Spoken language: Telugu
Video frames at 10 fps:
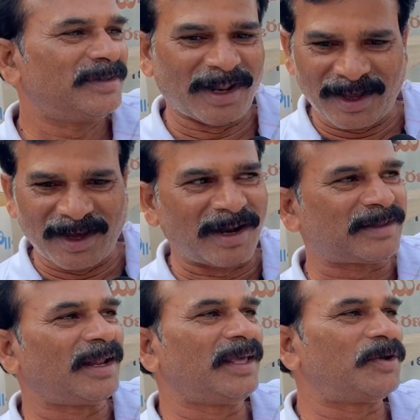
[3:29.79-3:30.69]
తెలంగాణ
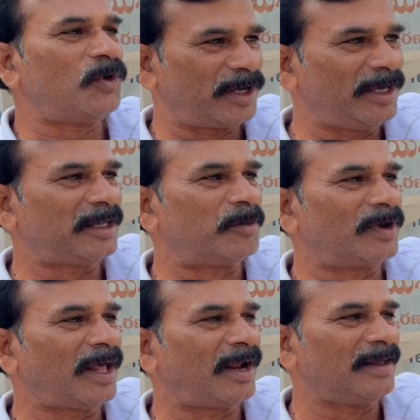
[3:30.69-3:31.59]
తల్లికి ఓ గీతం
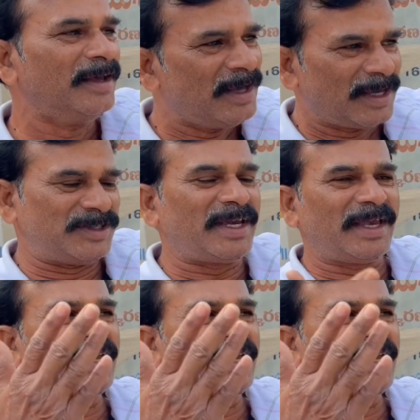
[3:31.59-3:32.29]
ఉండాలని జయ